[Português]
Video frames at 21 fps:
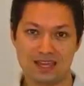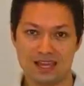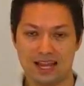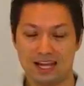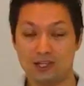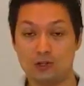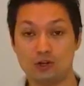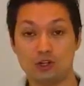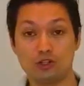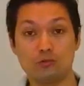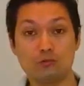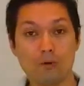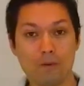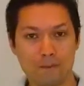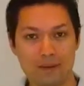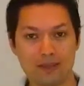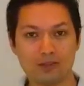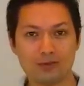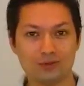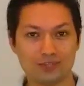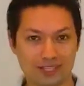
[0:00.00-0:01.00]
Então é no
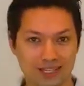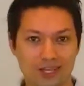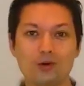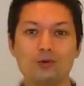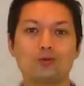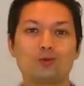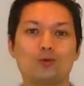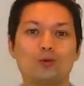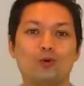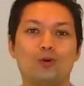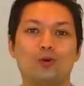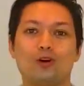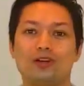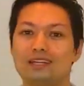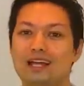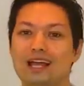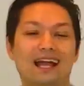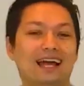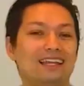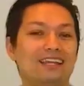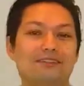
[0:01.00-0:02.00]
momento que eu tô na
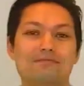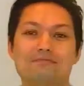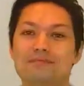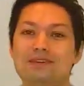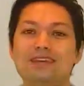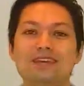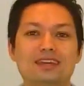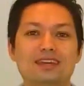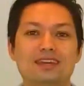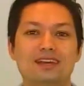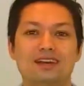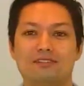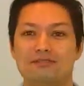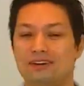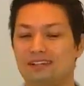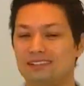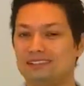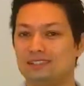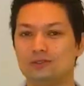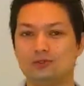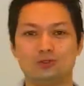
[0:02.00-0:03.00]
academia,
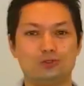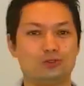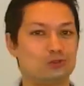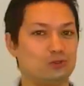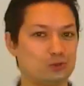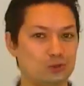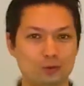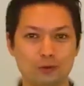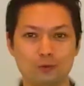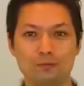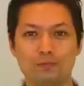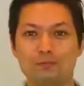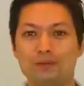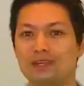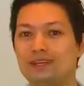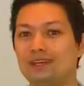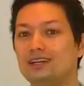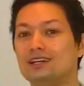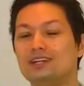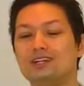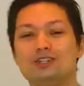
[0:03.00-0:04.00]
fazendo sup,
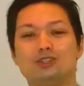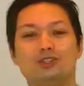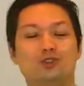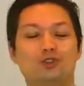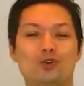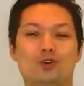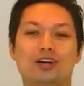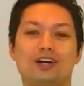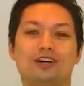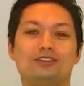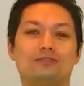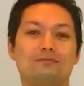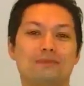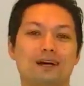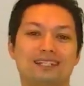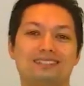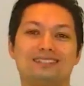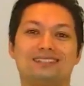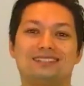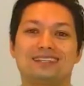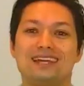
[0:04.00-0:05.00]
jogando
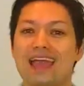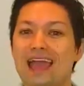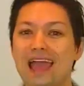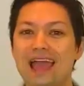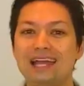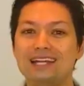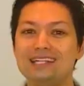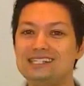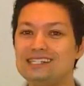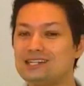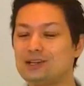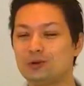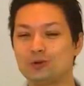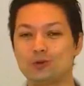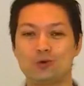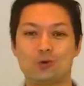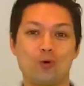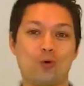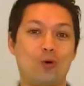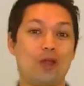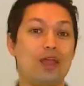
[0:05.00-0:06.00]
basquete, que eu
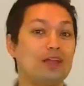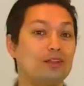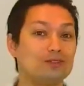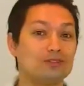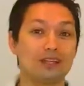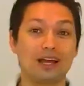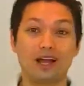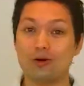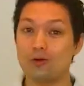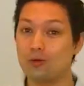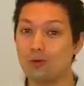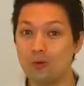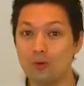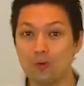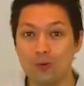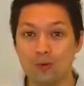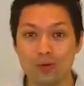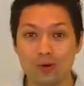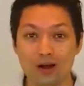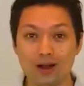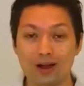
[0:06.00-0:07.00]
tô correndo na
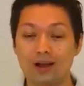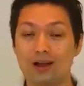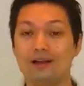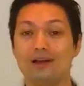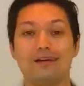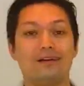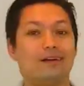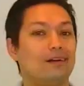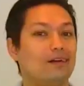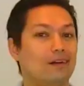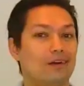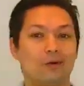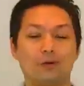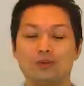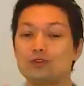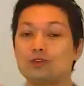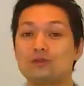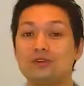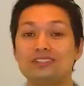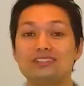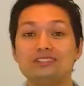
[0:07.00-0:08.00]
rua, quando
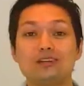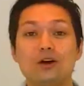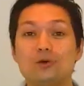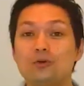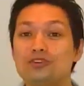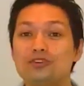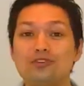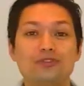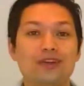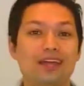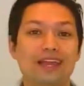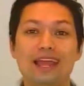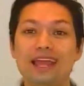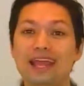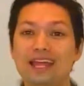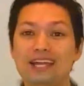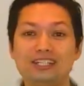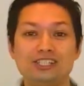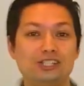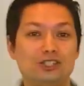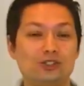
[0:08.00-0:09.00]
eu tô fazendo algo
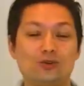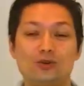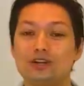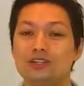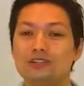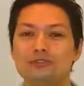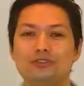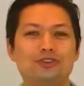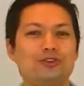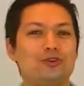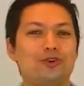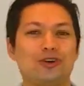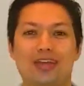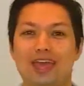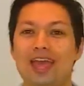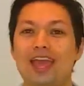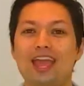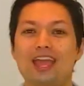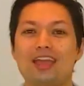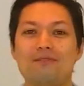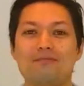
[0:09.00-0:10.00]
diferente, jogando
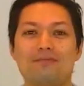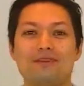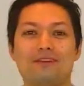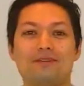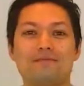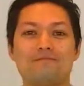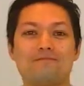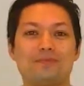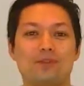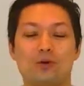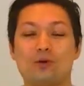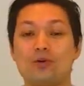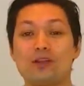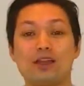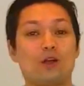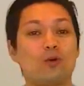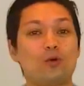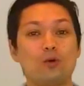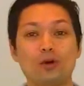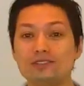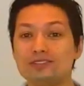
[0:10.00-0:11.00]
videogame,
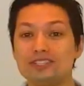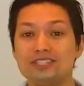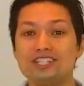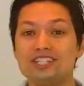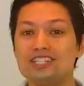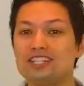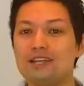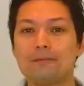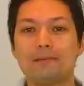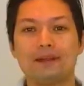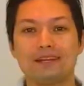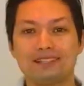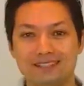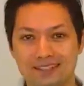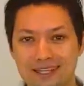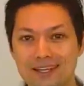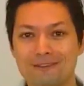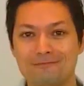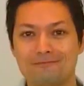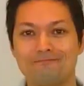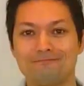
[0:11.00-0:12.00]
qualquer coisa que te dê
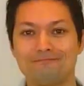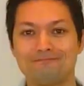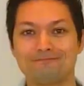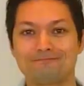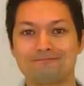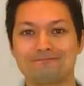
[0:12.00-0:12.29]
prazer.